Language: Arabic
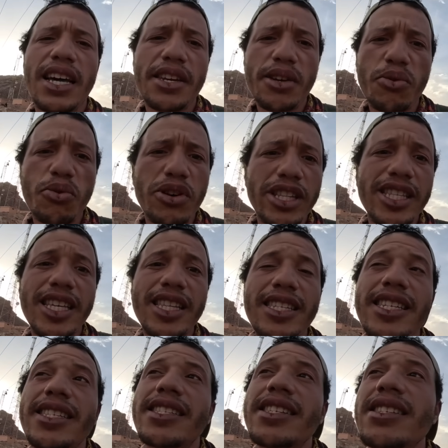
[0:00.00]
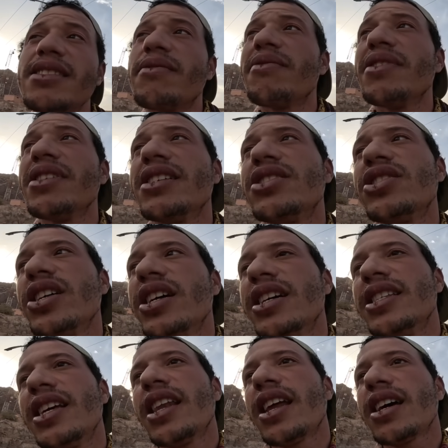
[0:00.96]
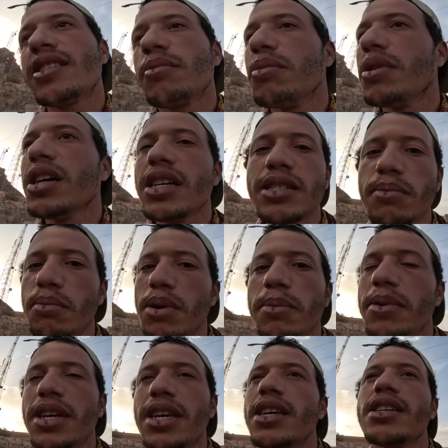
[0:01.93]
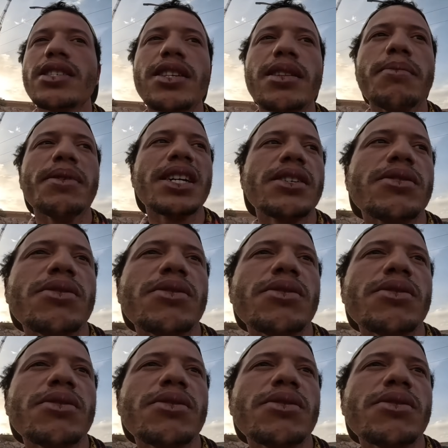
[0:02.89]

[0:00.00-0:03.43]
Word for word: انا الواد ديال تيسنت في الجهه ديال القصبه تما ما كاينش الماء